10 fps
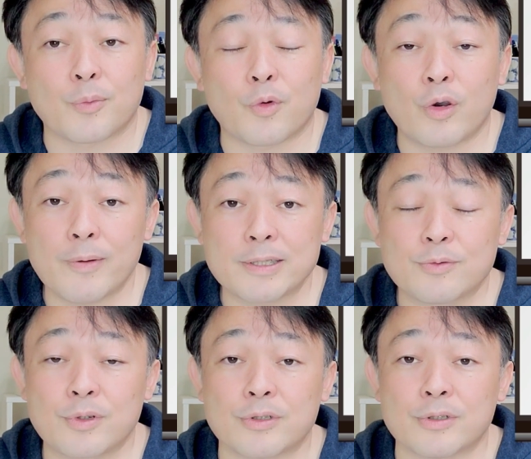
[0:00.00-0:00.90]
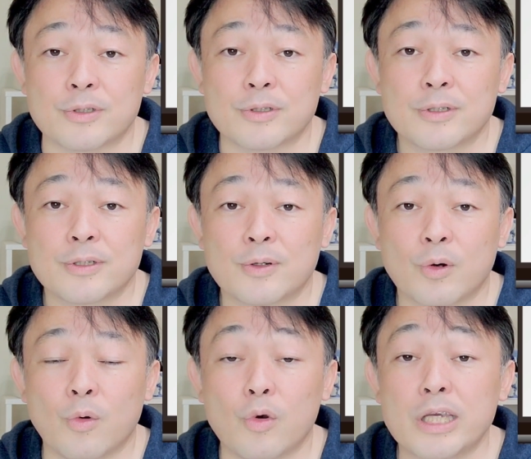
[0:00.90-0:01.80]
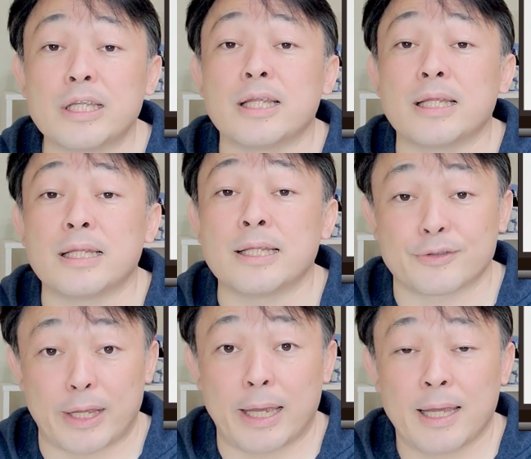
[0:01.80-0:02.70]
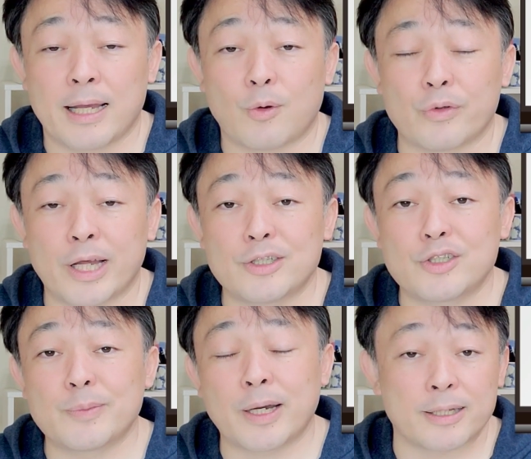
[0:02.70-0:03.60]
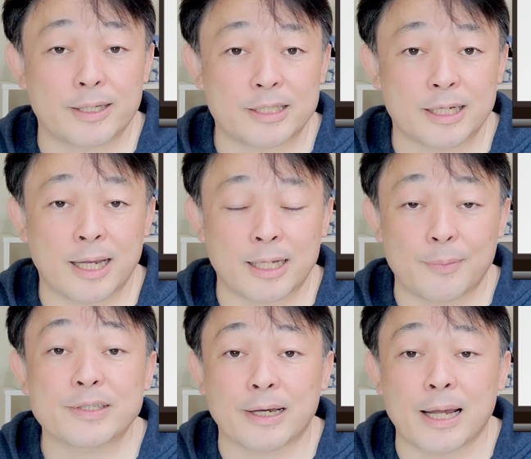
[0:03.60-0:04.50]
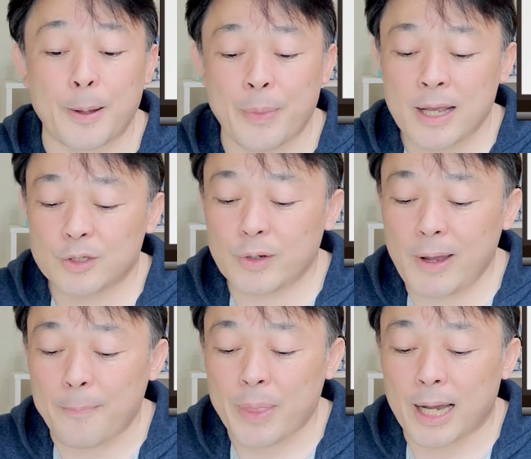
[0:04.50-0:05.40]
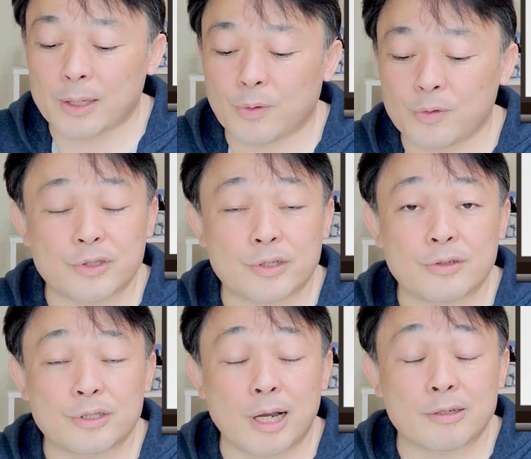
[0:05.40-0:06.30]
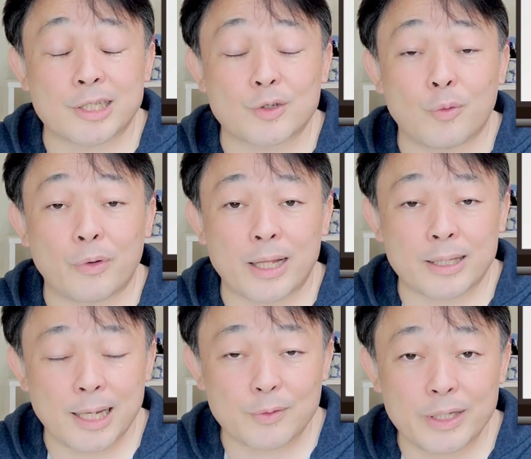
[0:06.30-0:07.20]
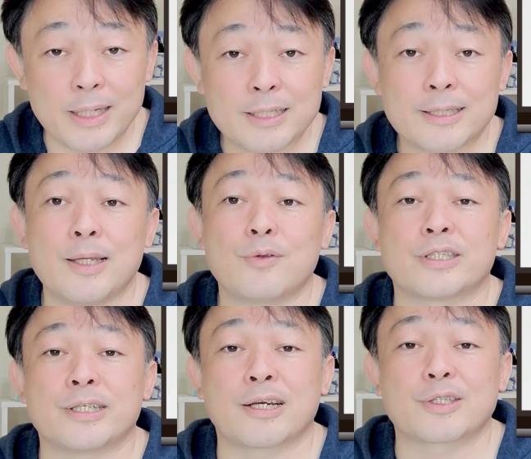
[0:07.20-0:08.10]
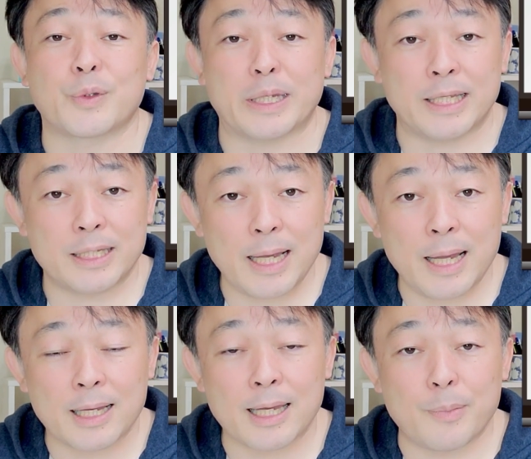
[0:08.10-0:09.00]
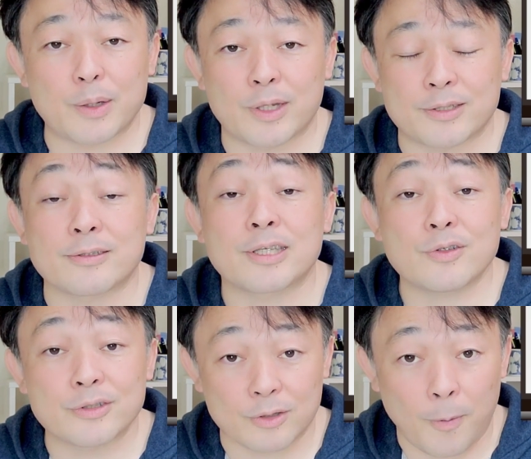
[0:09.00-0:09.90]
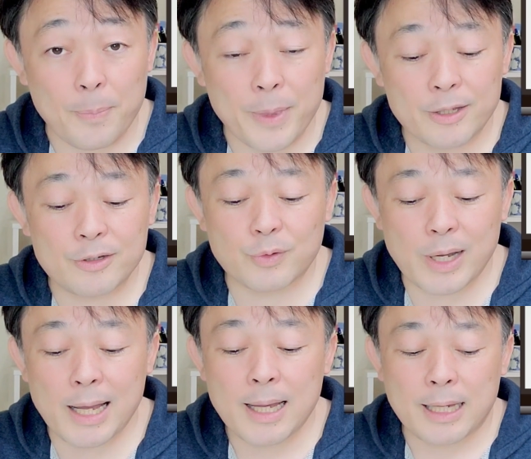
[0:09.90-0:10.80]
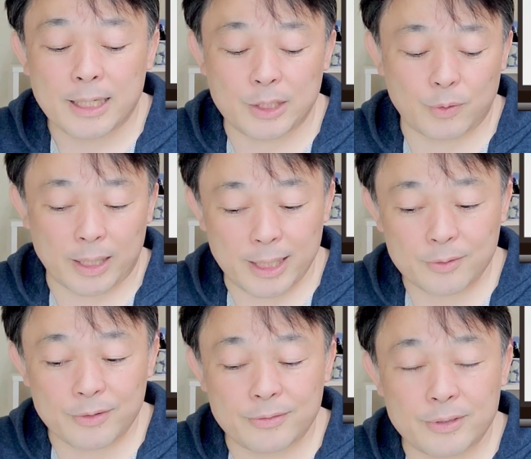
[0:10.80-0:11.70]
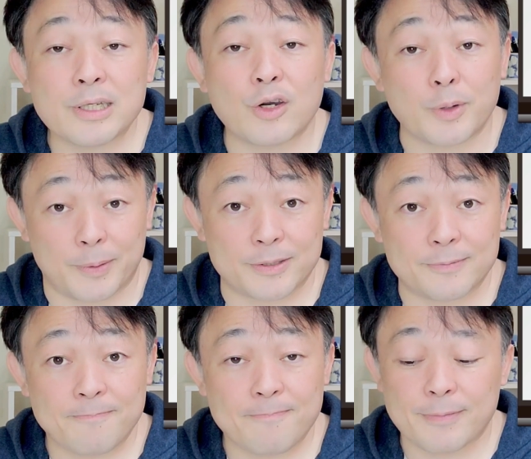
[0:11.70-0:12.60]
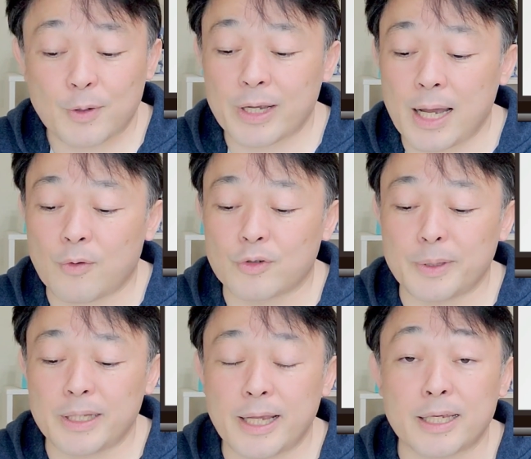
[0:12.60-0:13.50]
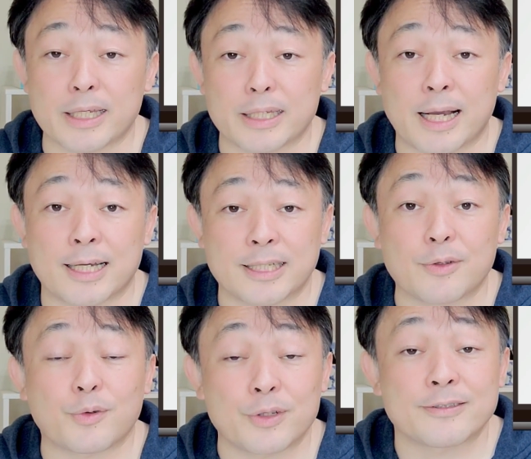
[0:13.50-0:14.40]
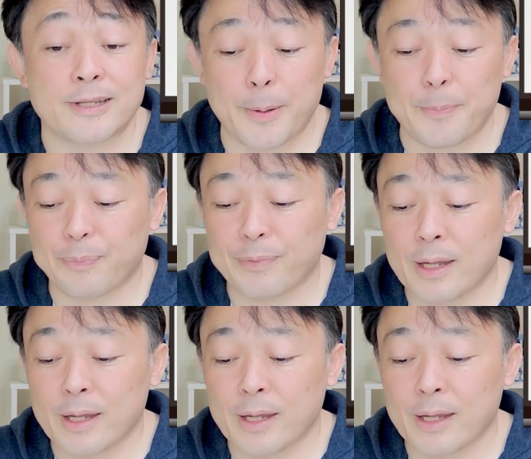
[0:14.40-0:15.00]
度も、これはすごく大きいんですね。こう何十万円で違いが出ますから、それは、あの、この受給資格者証をもらった後に、再度市役所に行って、減免の手続きをするというのがいいのかなというふうに思います。これが国民年金に関してのところですね。